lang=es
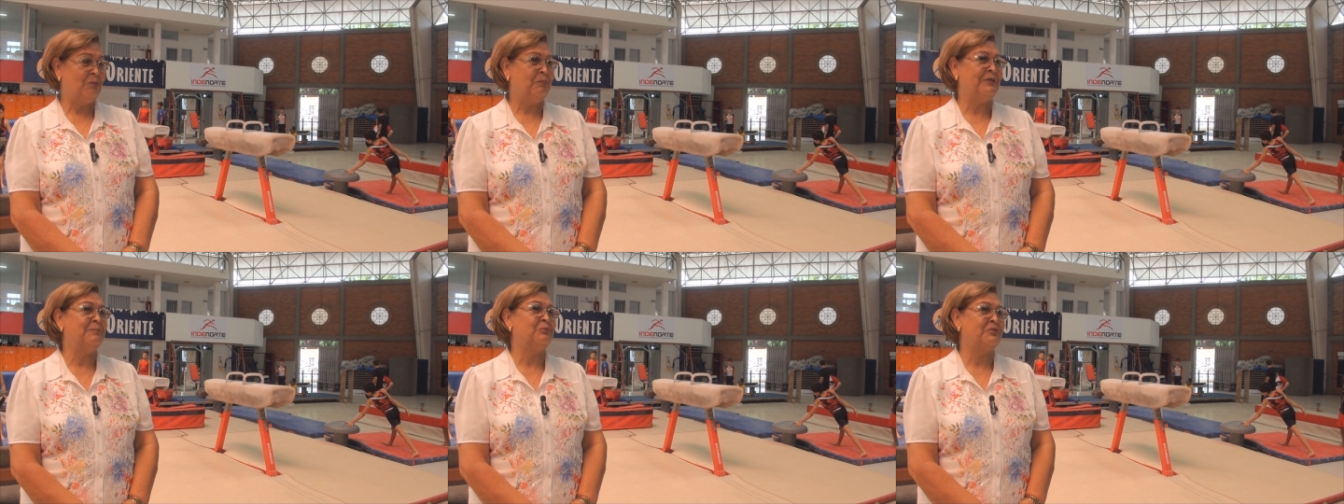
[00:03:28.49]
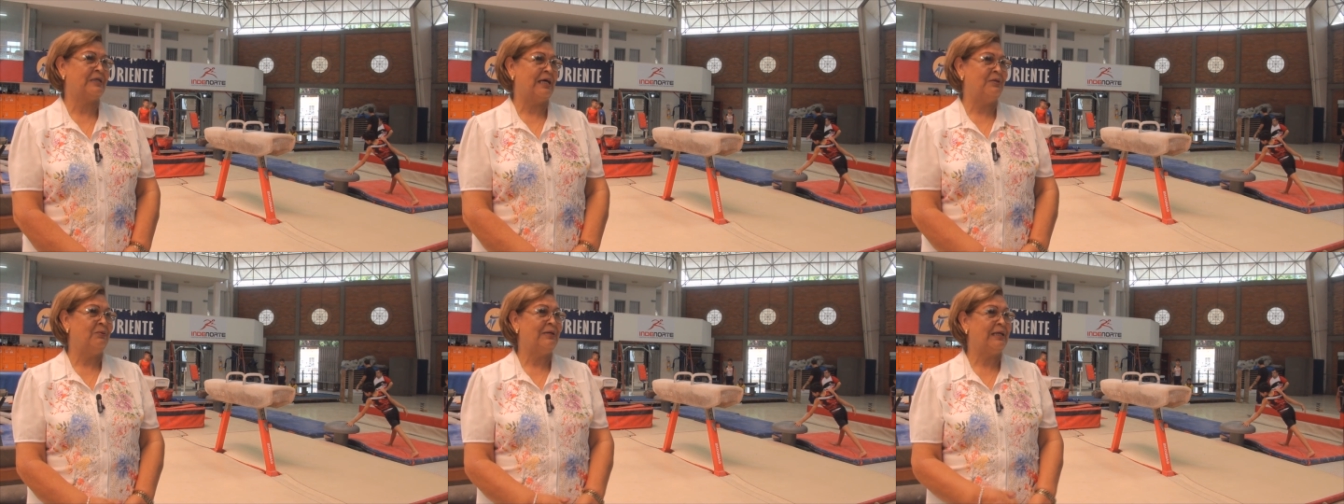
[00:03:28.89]
uno pues
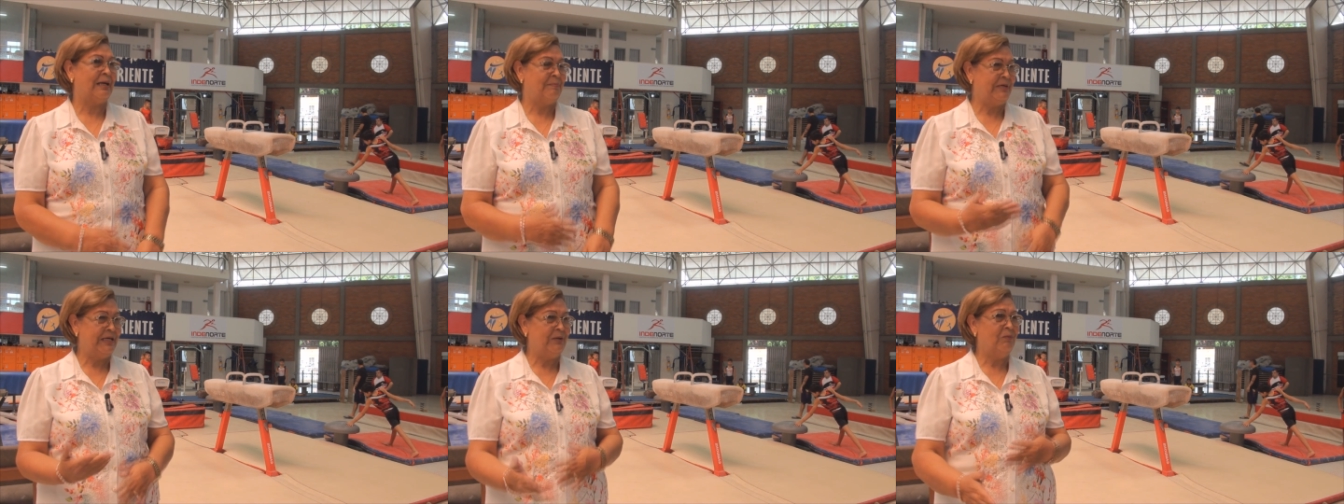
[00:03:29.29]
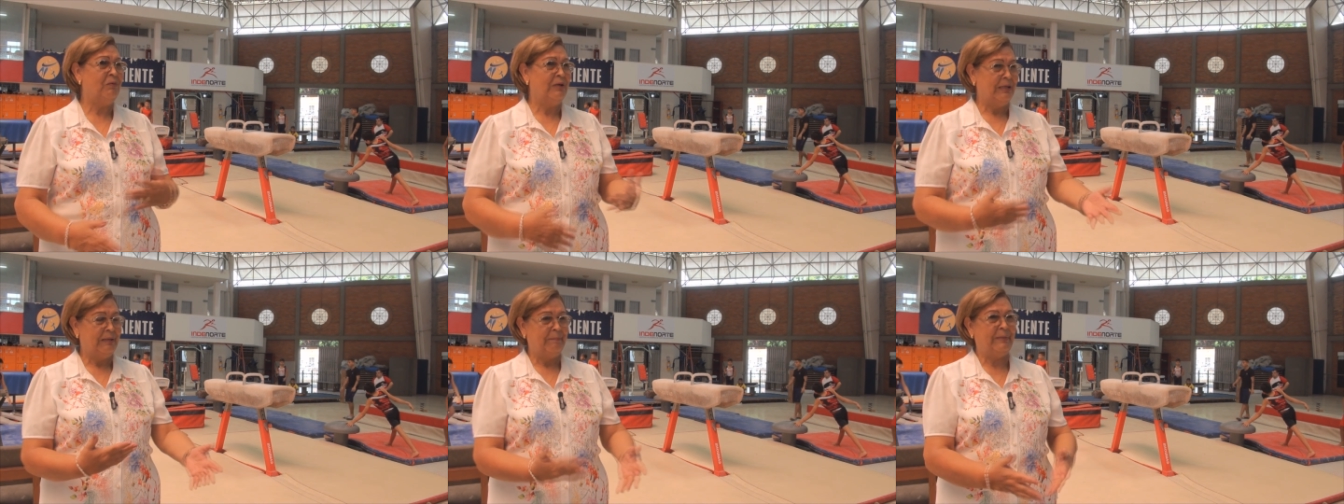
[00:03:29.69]
buscando el camino
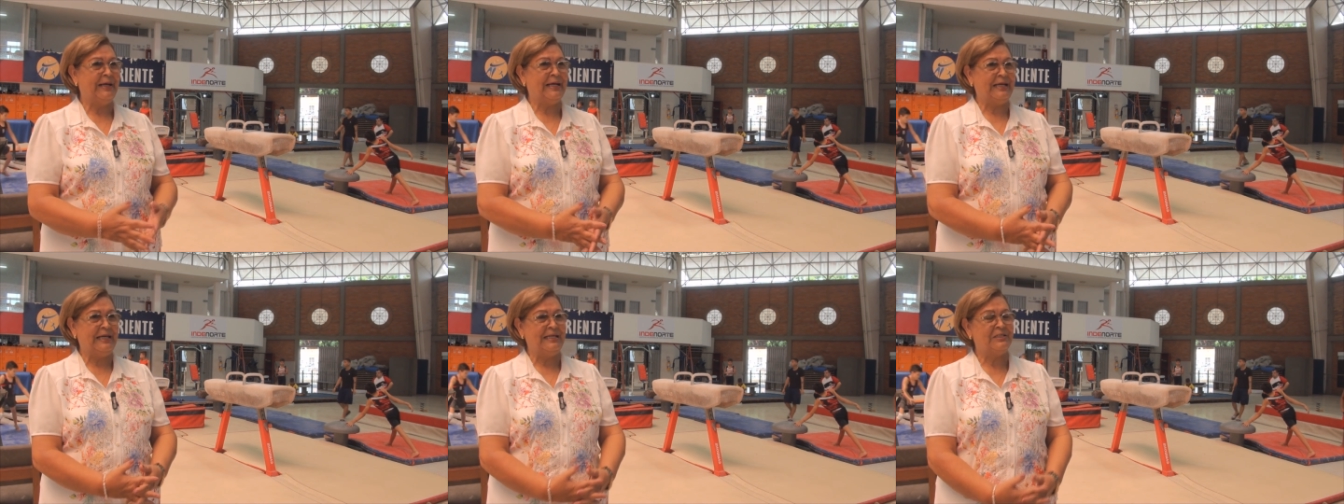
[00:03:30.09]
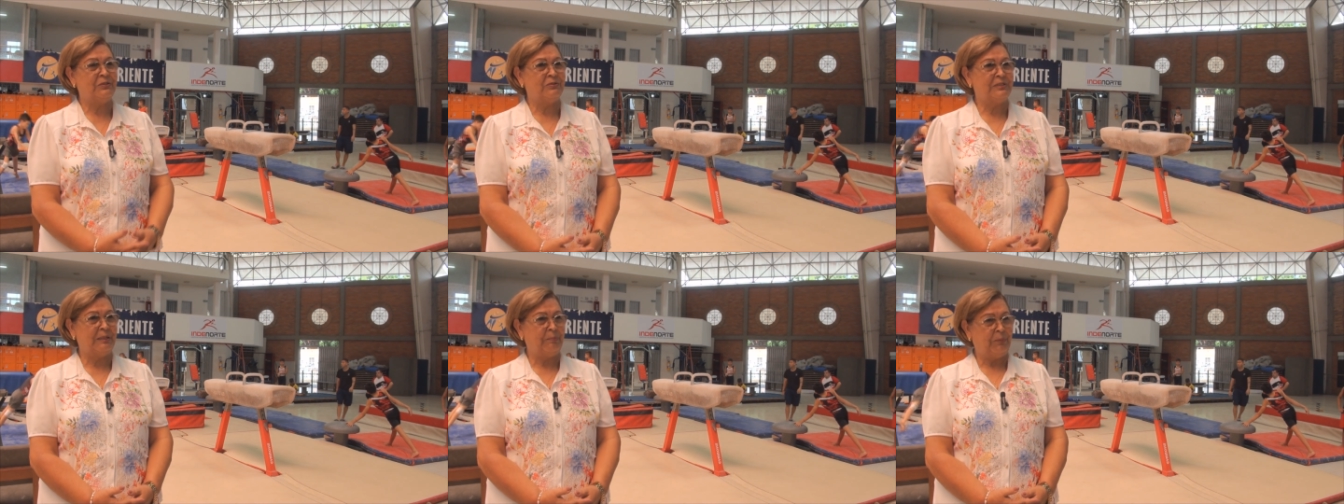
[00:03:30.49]
para que
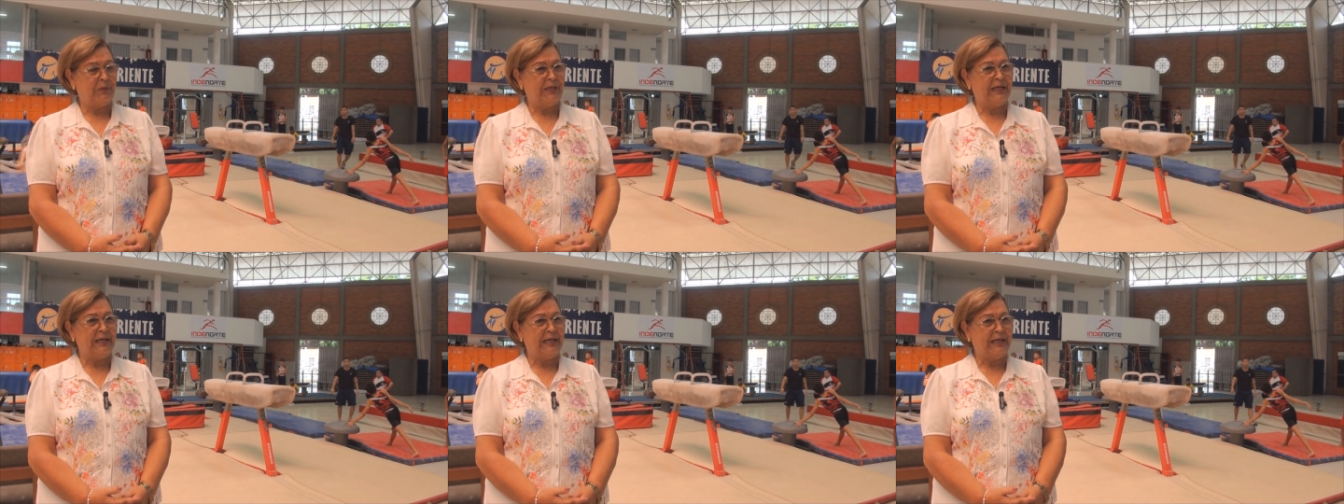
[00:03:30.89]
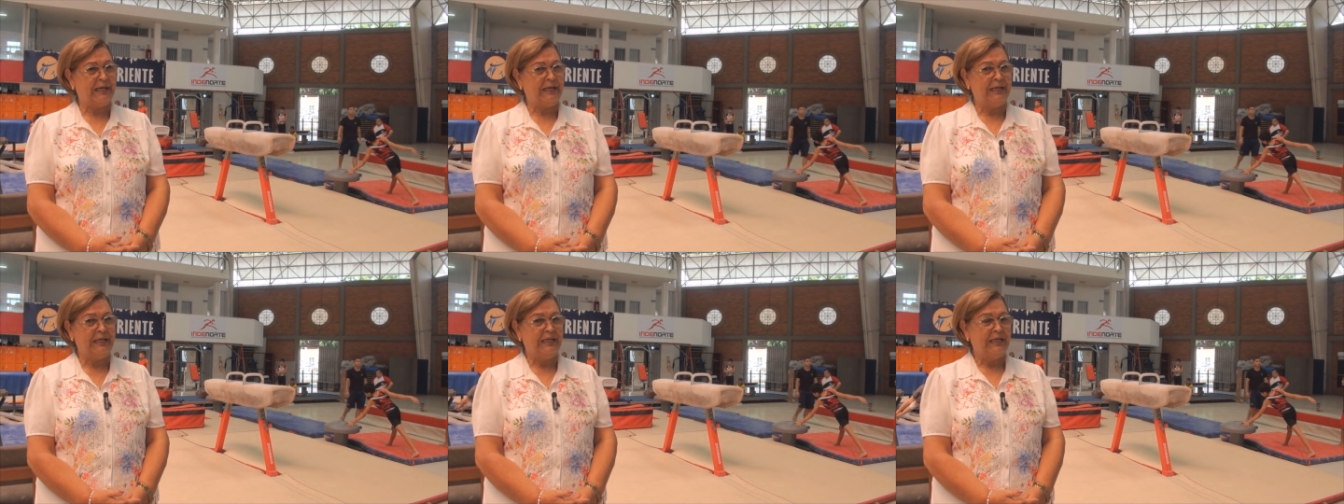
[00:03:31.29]
esto se pueda dar.